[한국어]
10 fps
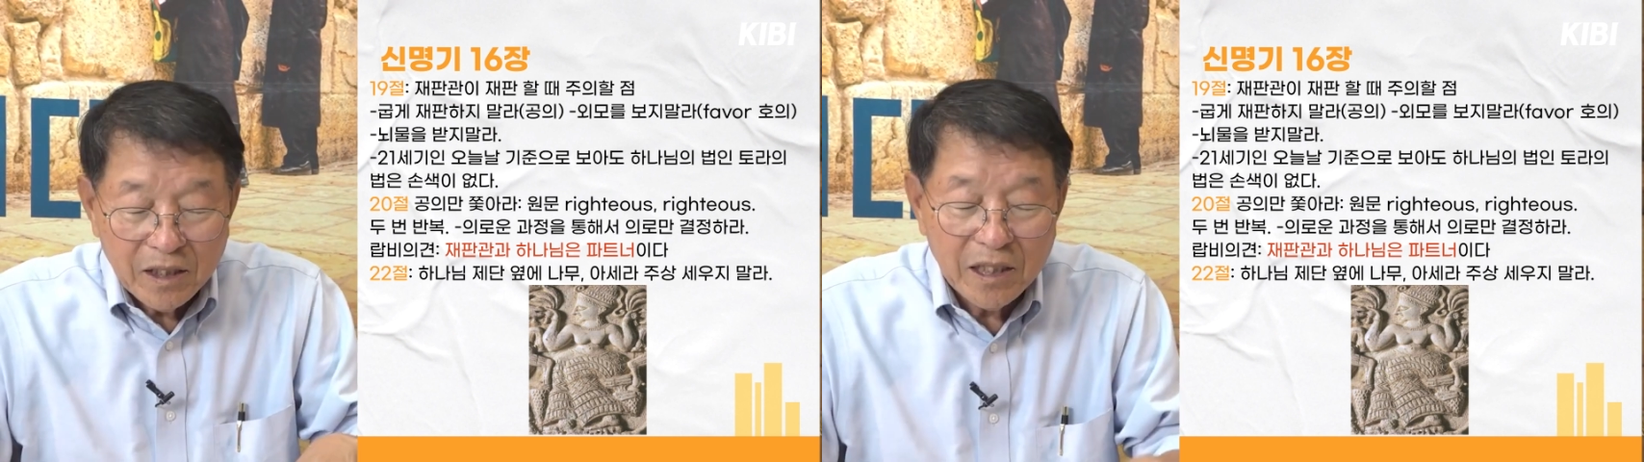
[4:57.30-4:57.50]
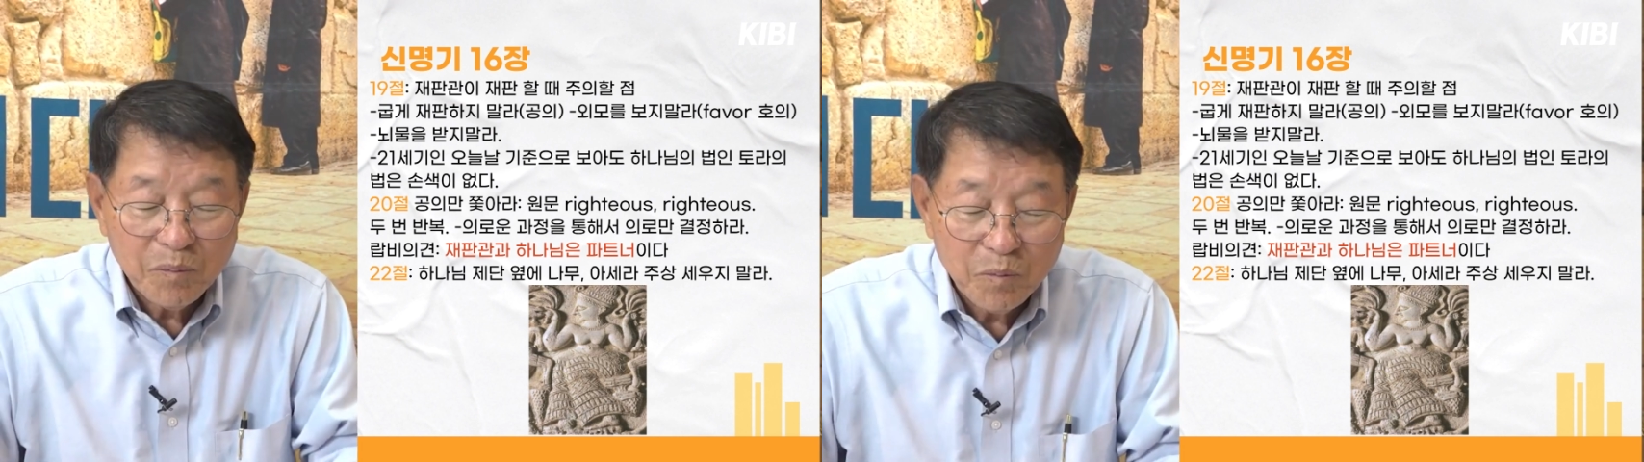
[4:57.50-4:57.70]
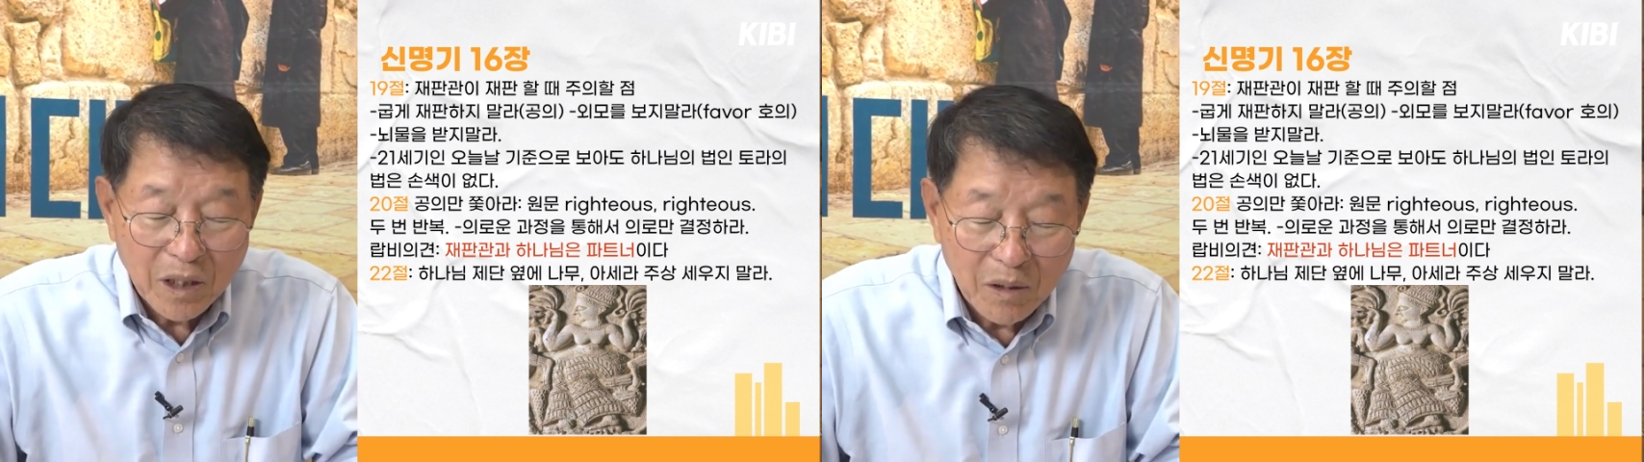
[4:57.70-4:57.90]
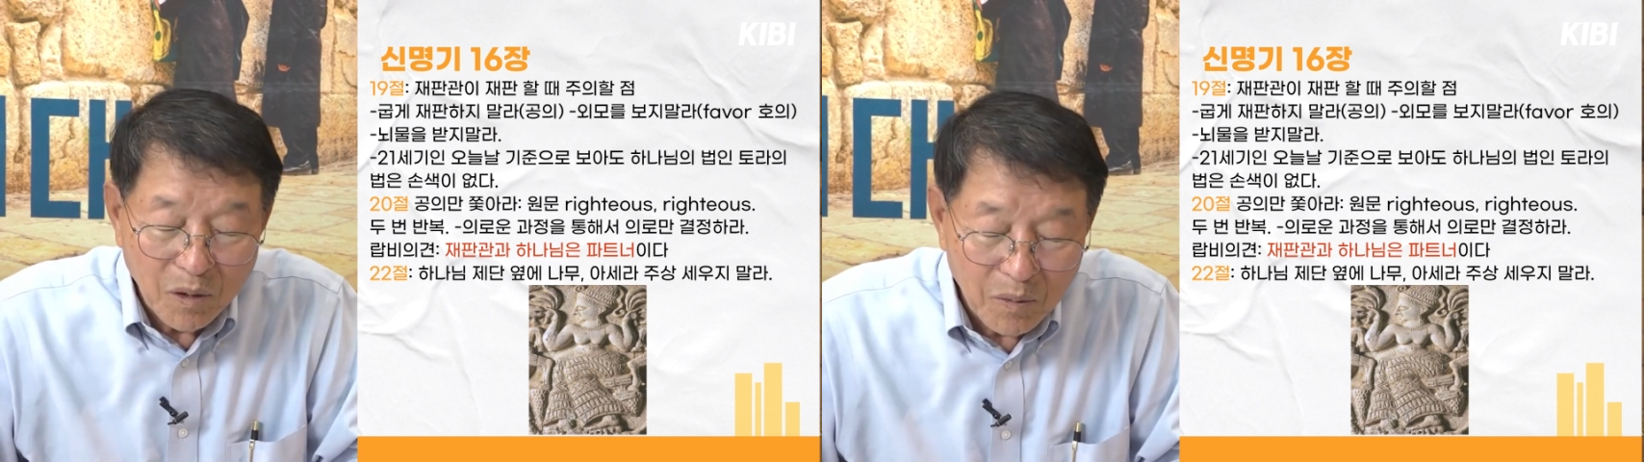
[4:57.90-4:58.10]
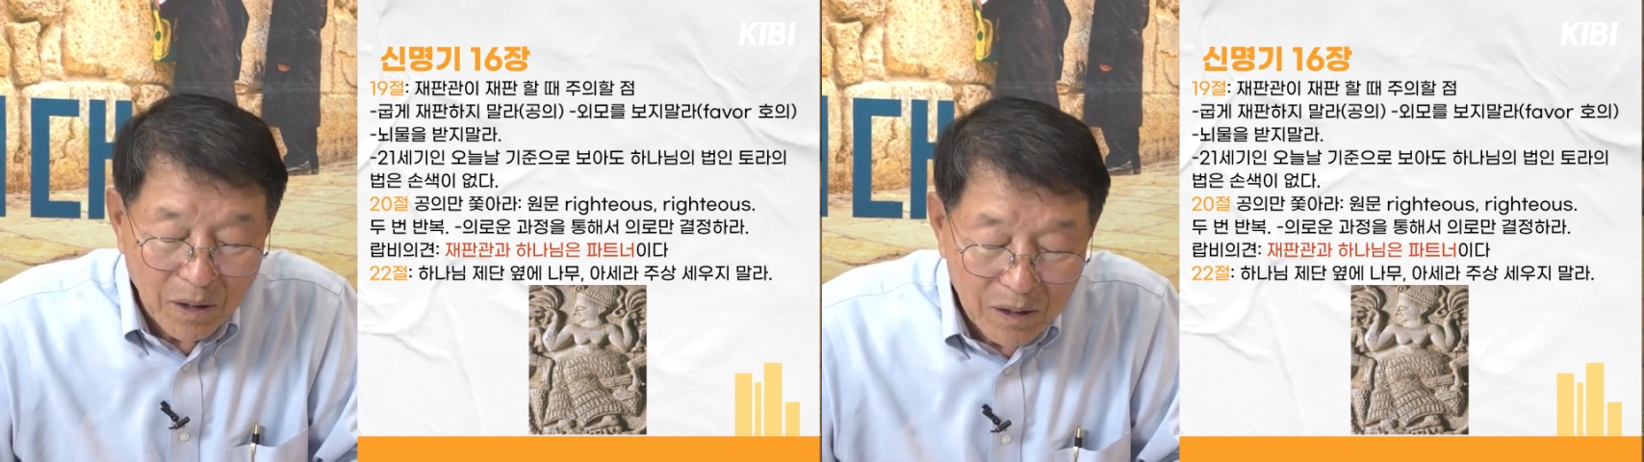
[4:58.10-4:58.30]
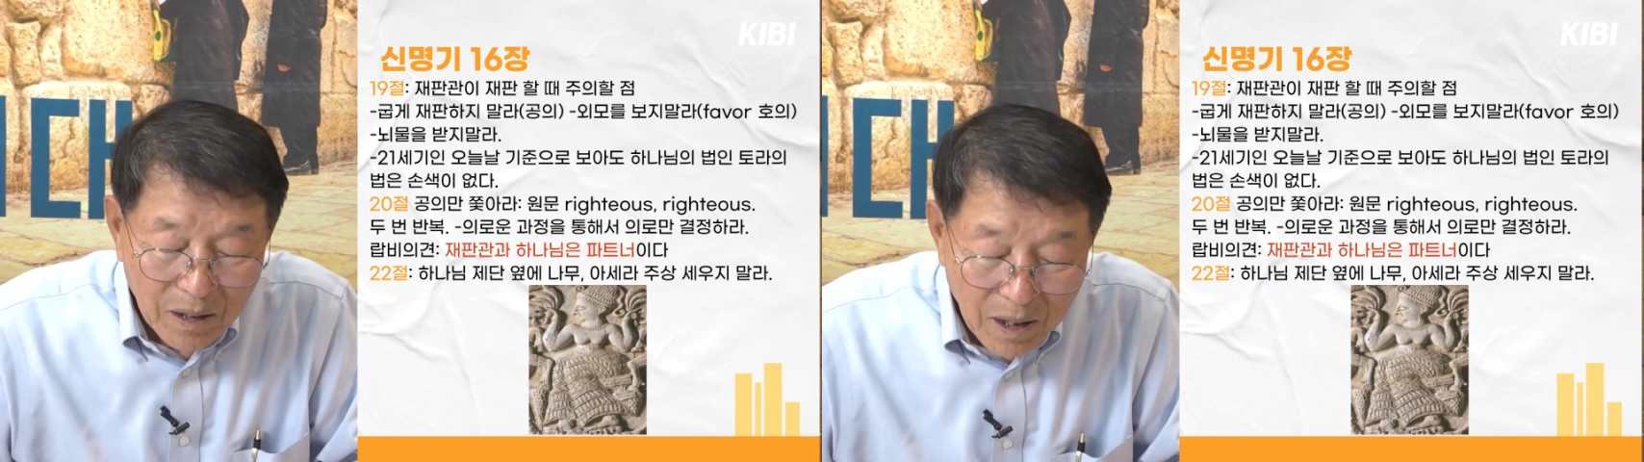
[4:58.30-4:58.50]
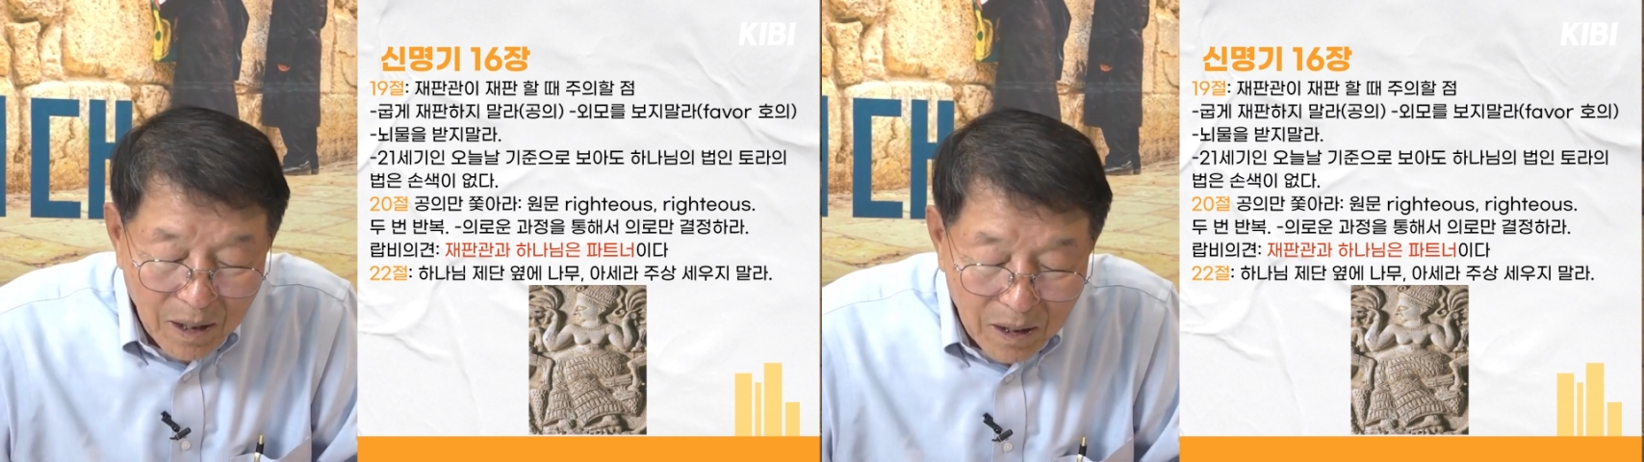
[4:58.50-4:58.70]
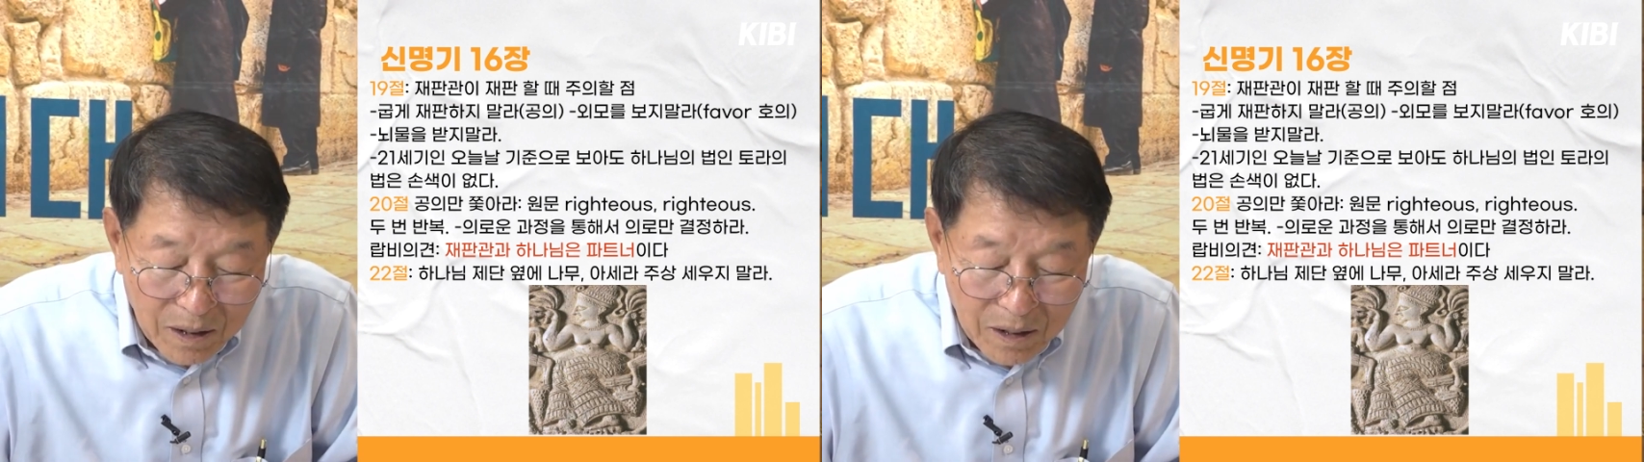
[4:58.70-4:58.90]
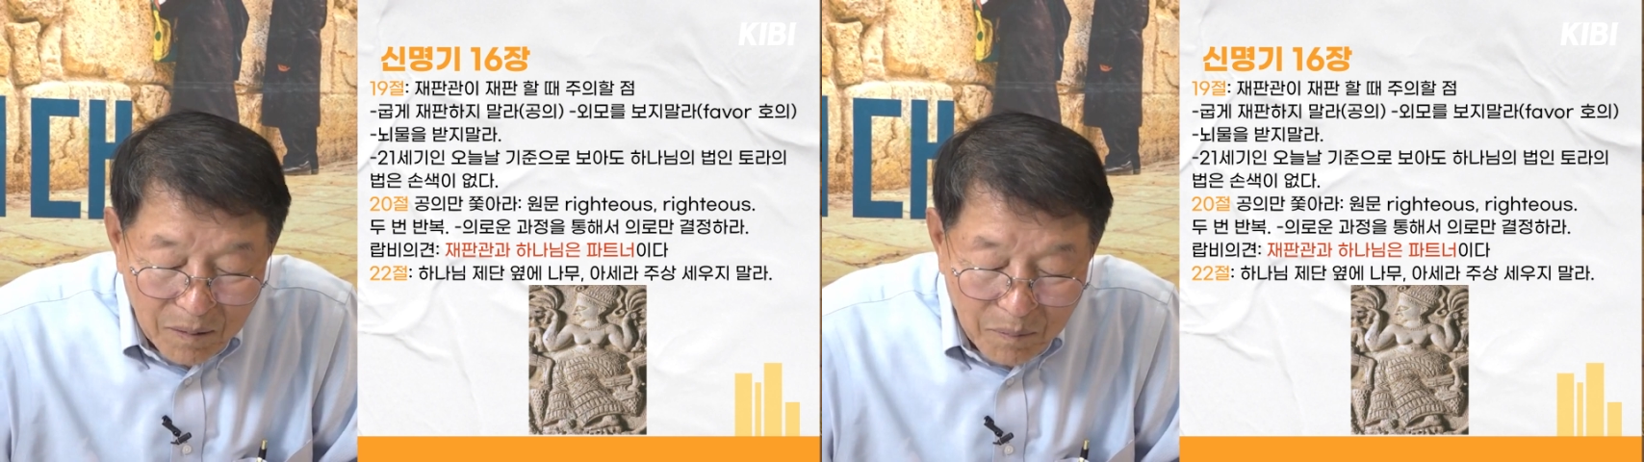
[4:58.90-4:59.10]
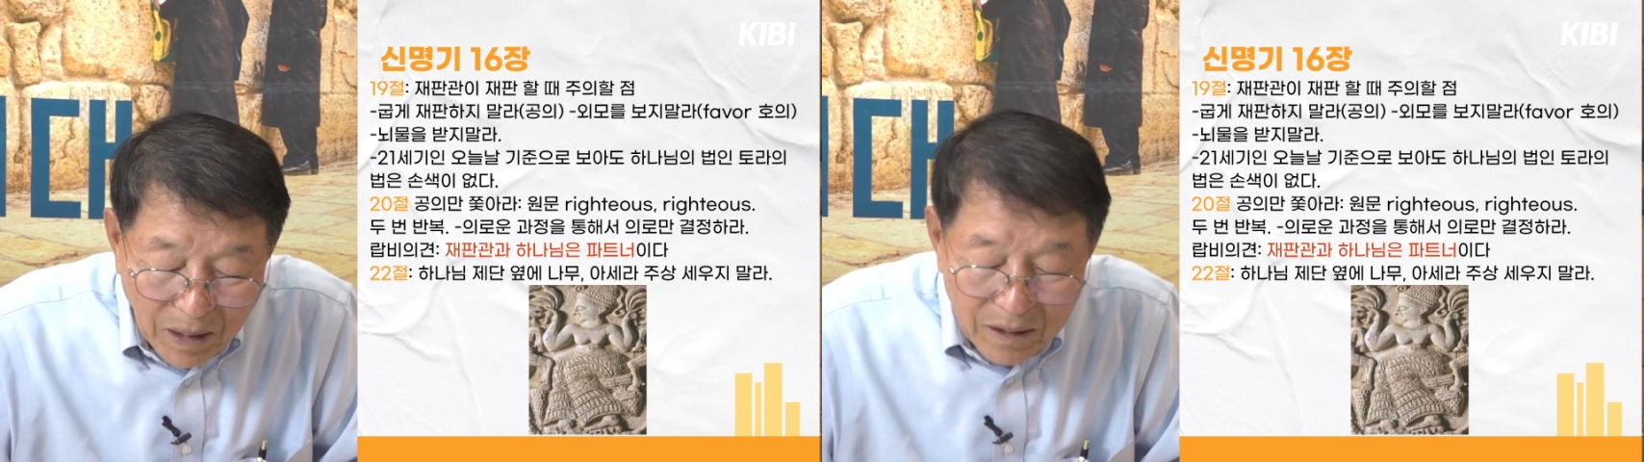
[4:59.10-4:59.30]
20절에 보면은
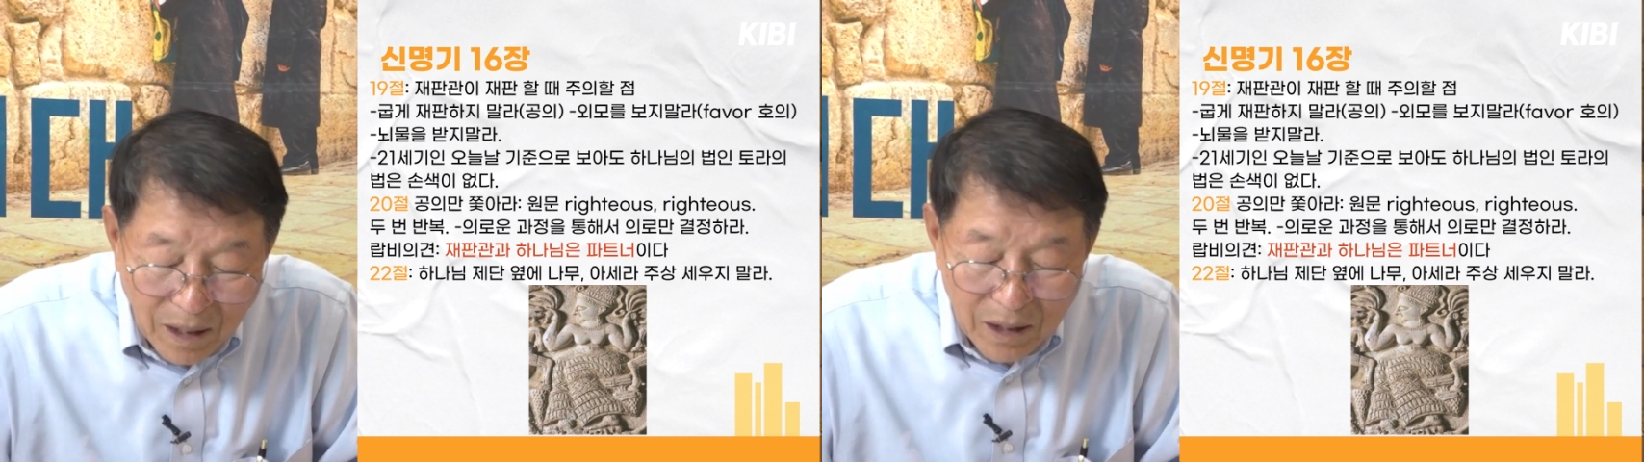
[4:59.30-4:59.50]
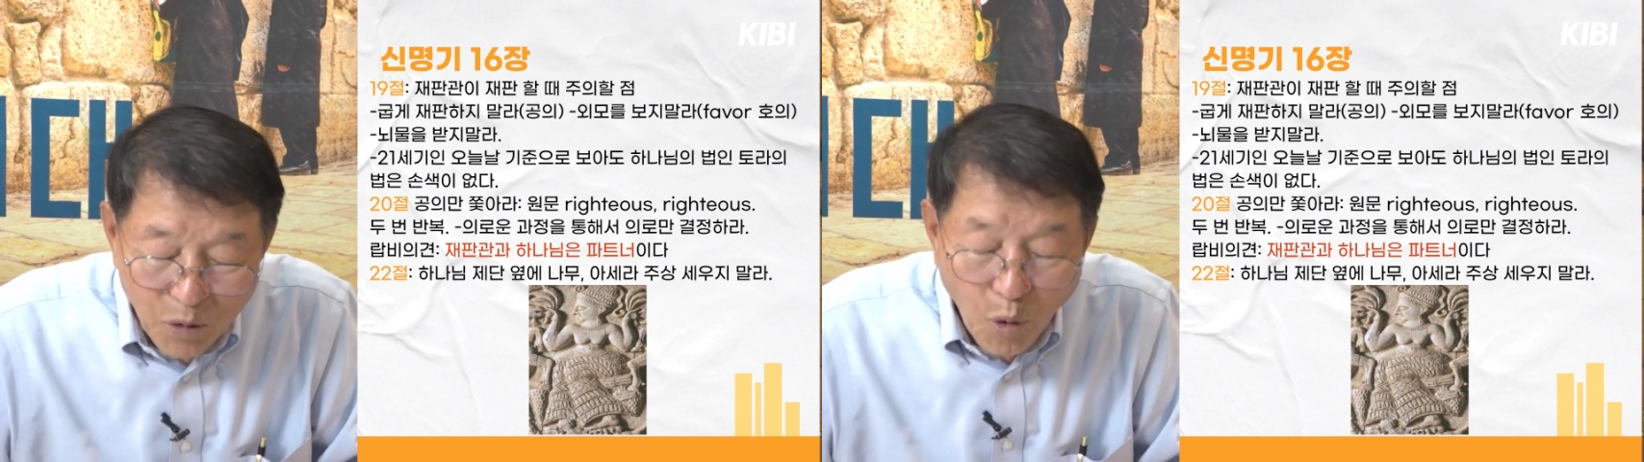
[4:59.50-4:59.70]
너는 마땅히